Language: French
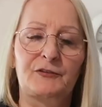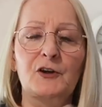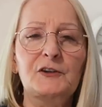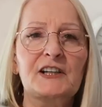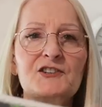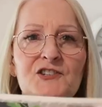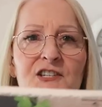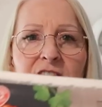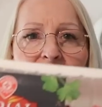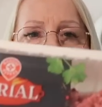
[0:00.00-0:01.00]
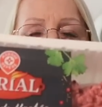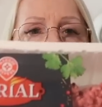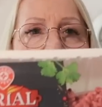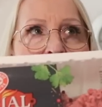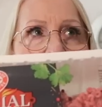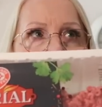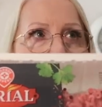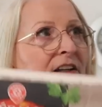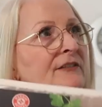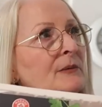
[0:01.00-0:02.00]
viande hachée.
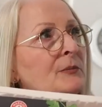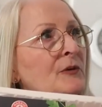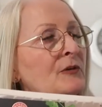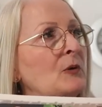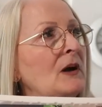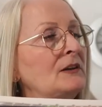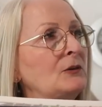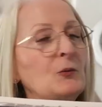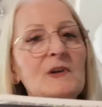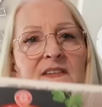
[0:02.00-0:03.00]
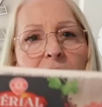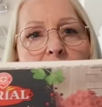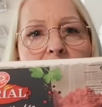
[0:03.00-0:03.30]
J'en avais besoin de 800